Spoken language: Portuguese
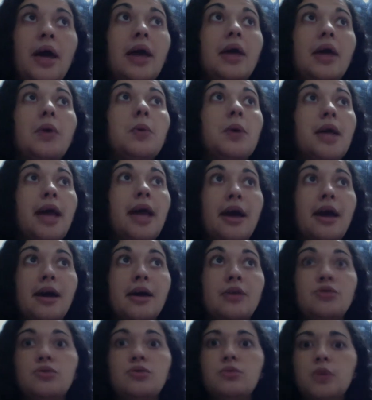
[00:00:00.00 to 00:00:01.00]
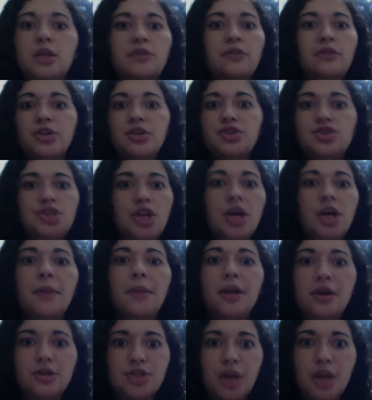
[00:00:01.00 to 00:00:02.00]
eu quero investir
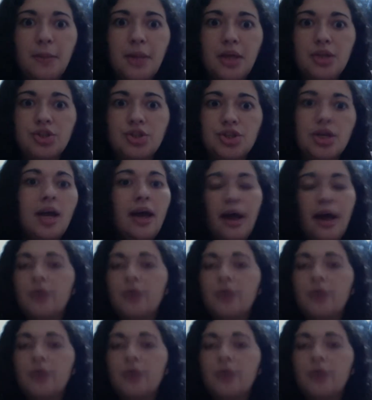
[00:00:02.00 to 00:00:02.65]
periodicamente.